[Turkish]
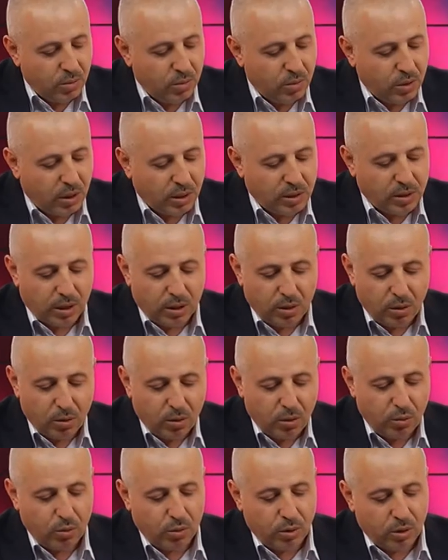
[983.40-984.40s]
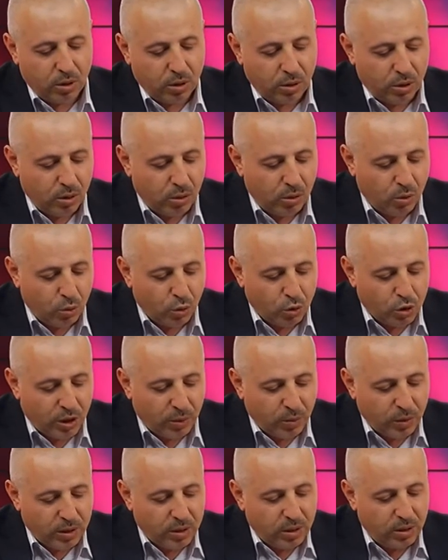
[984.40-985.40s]
Hasan e,
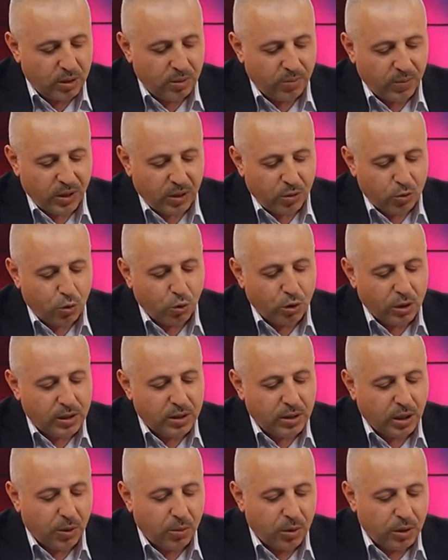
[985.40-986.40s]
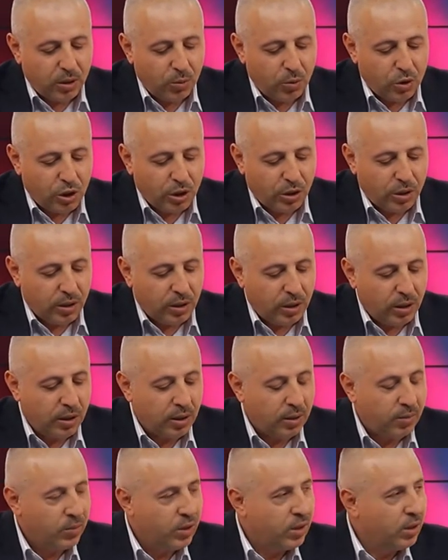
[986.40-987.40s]
hocamız çok isabetli bir şekilde
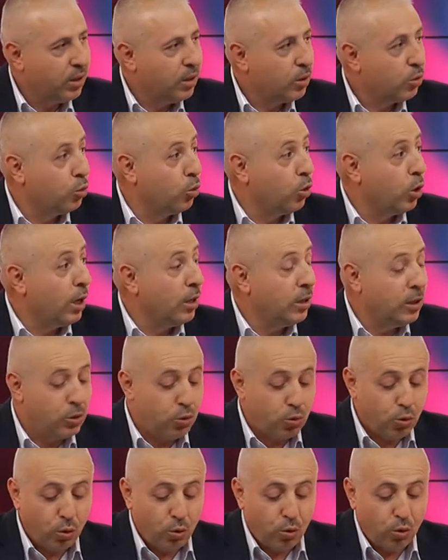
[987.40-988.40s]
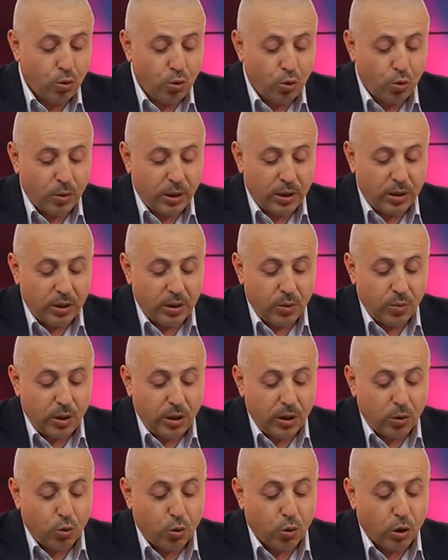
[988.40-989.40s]
koalisyon hükümetini
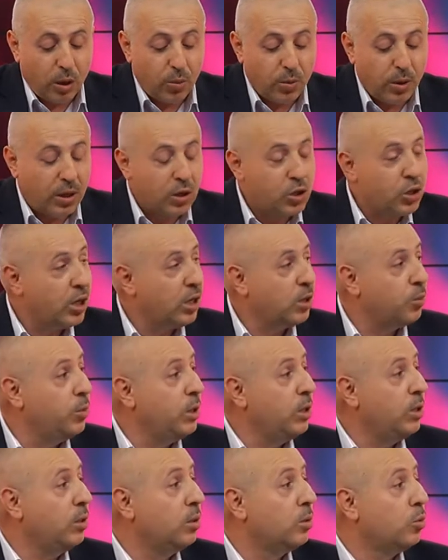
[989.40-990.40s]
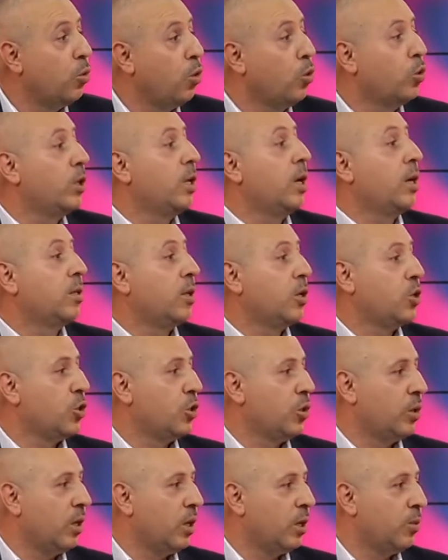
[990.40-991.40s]
bile kuramayacak bir noktaya
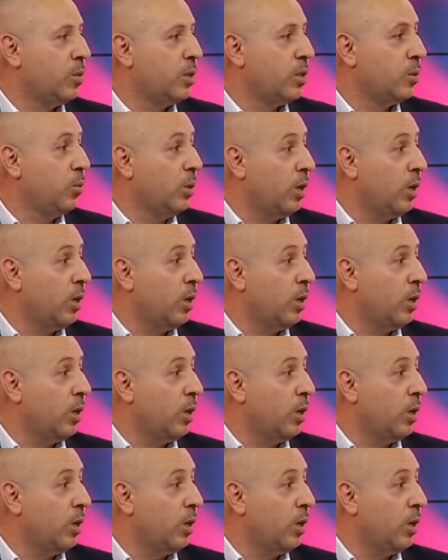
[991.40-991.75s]
taşıdılar bizi.